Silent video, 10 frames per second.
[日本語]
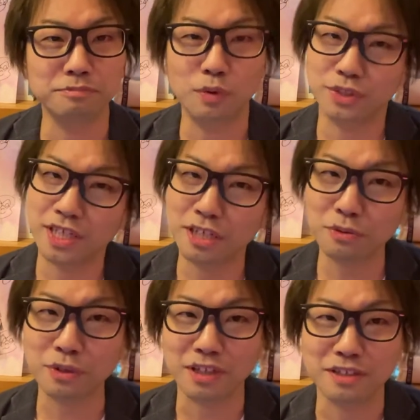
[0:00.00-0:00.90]
もう前半と
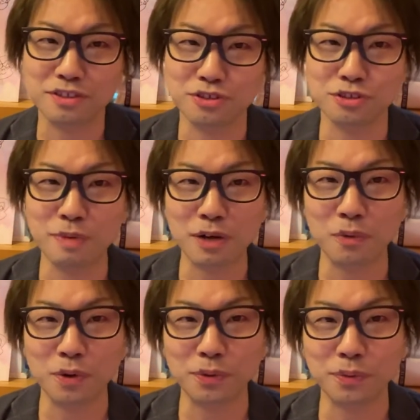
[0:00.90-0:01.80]
いうか中盤
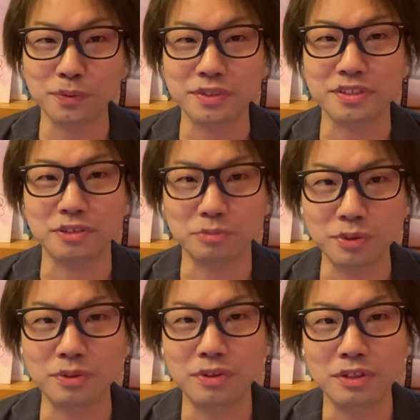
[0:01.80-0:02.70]
超えということですけど
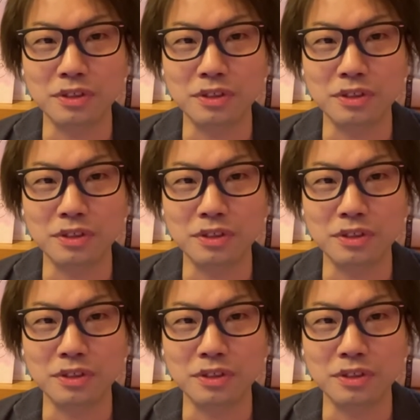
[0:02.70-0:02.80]
も、